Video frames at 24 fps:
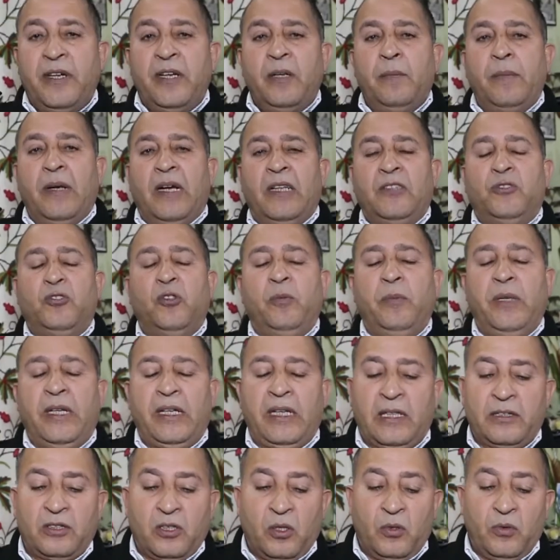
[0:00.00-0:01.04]
बड़ी बात जो मैं
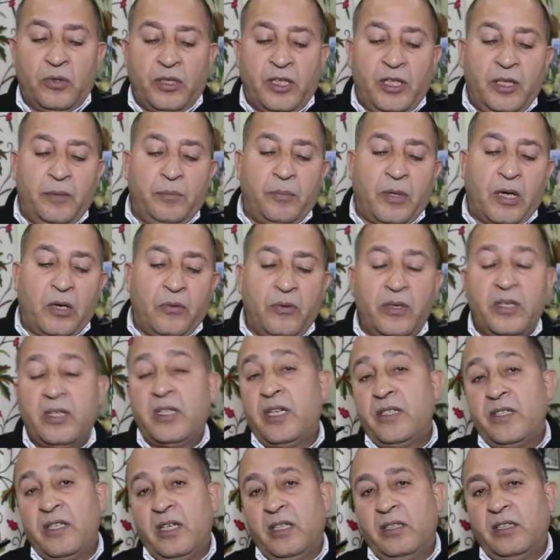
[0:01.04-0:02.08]
कहता हूँ कि पावर
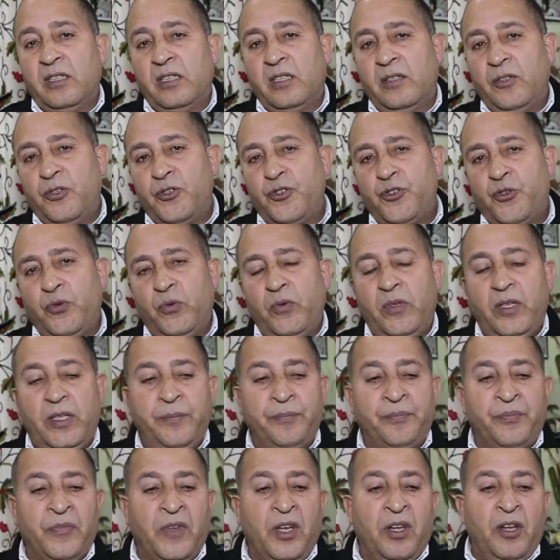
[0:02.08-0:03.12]
का जहाँ तक इशू है
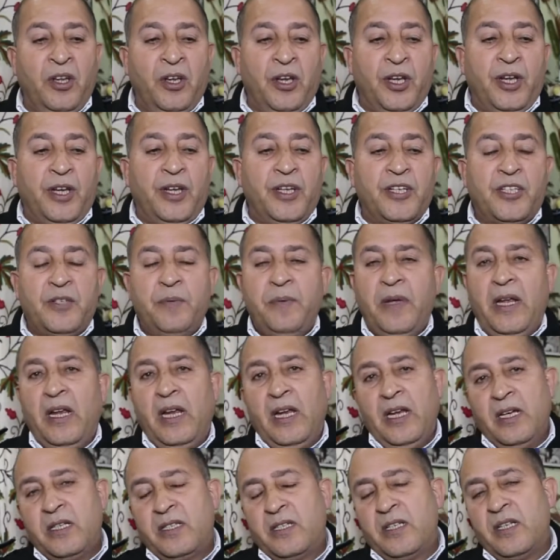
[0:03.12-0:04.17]
इसमें
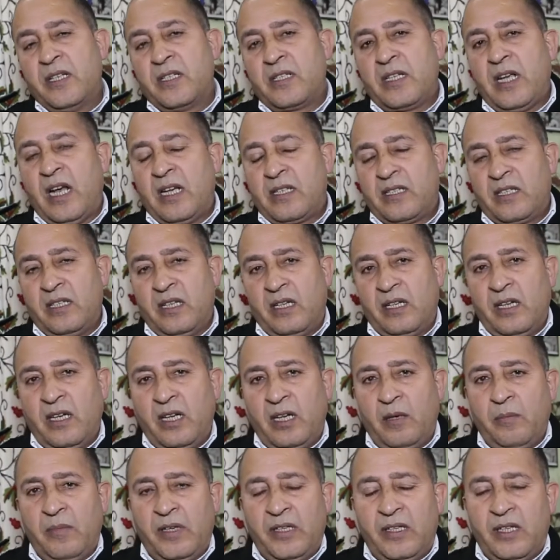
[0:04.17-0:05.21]
एक चीज़ खास करके
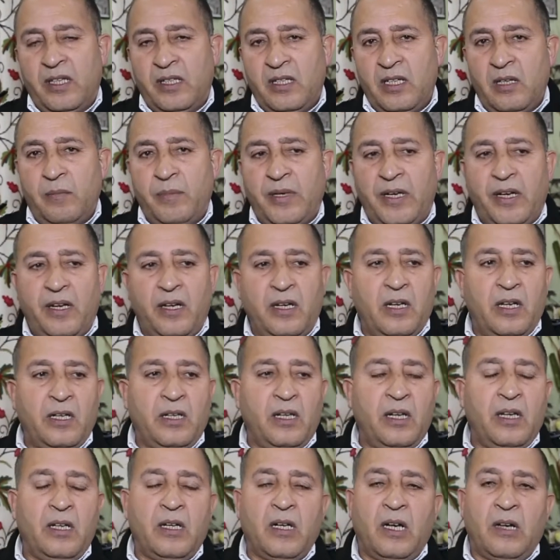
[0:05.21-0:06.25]
हमें देखना पड़ेगा
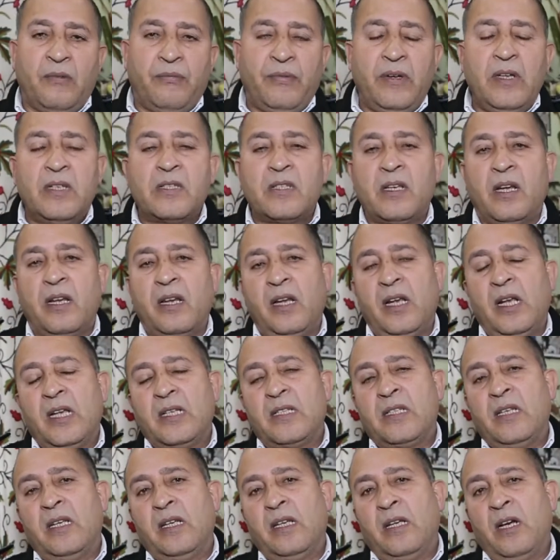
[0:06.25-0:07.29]
कि काफ़ी सारे
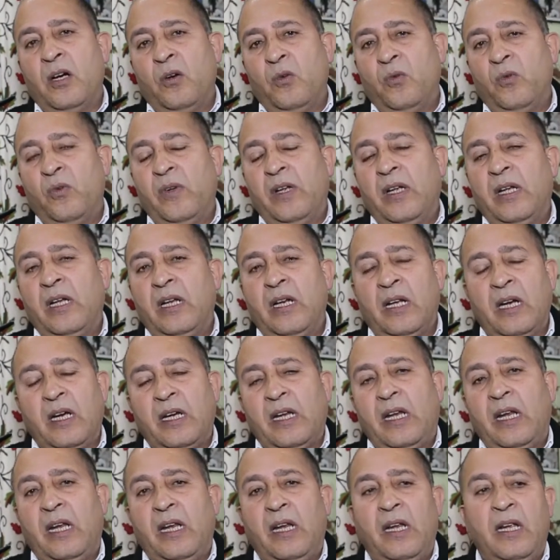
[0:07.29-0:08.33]
ऐसे गांव है
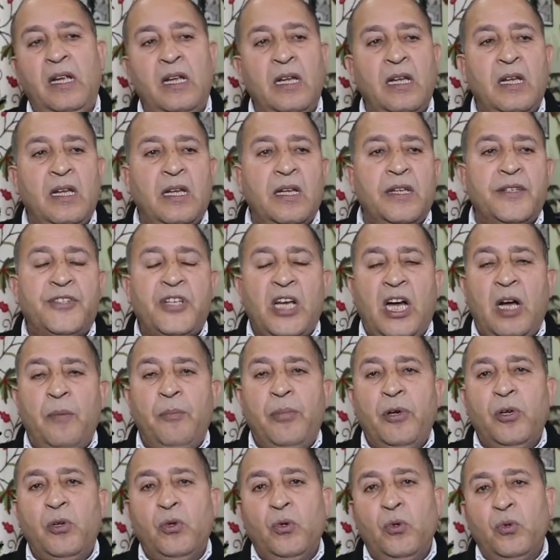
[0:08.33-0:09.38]
इलाके हैं जहाँ
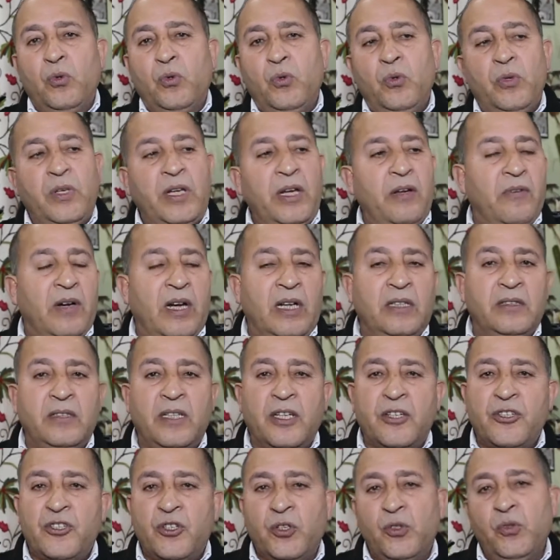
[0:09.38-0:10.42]
पर लोगों के वहाँ
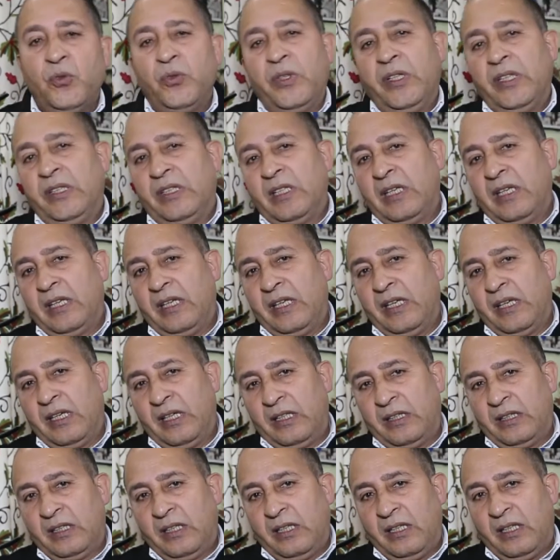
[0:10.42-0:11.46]
दर्जनों हीटर लगे
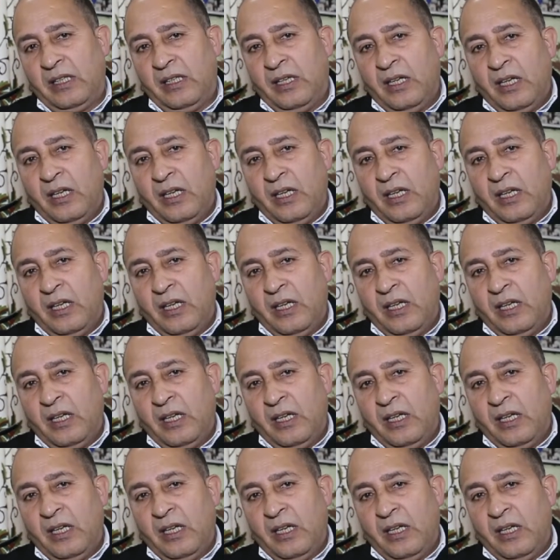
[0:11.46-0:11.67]
रहते हैं